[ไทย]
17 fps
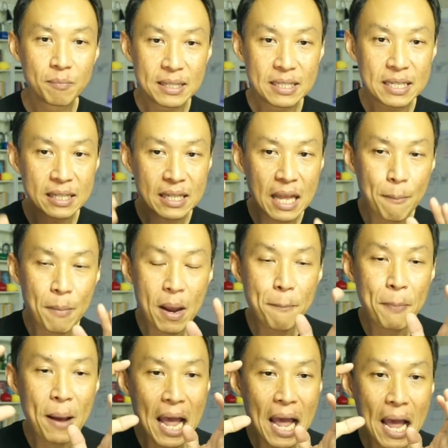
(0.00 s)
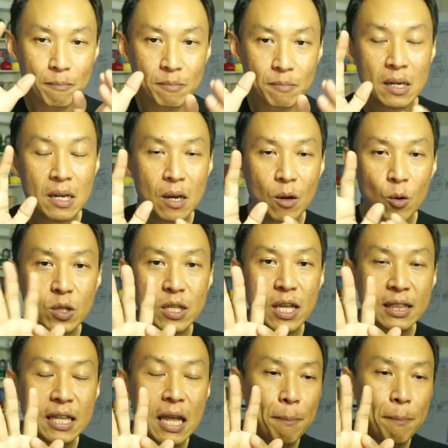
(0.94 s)
มันจะทำให้ภาพคุณ
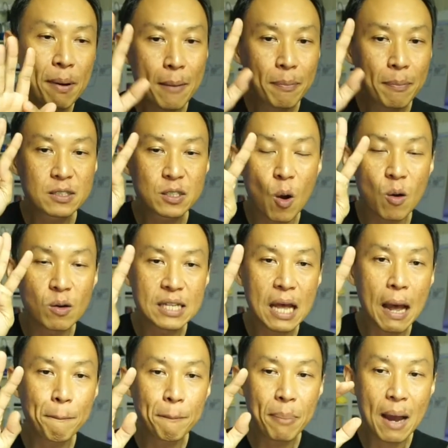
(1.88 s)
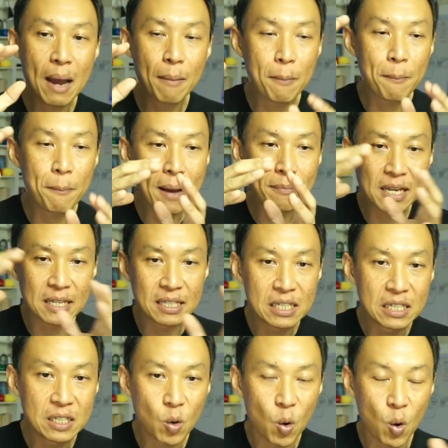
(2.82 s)
จะเตรียมภาพแค่ 2-3 ภาพแล้วภาพจะ
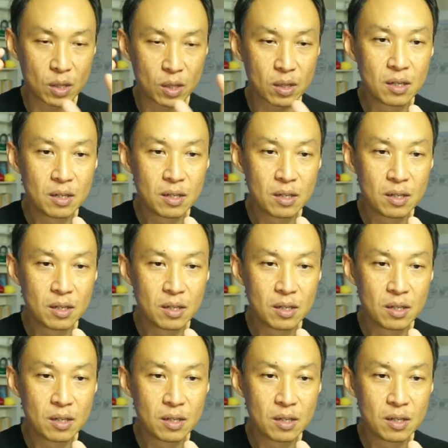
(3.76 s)
ยืดหด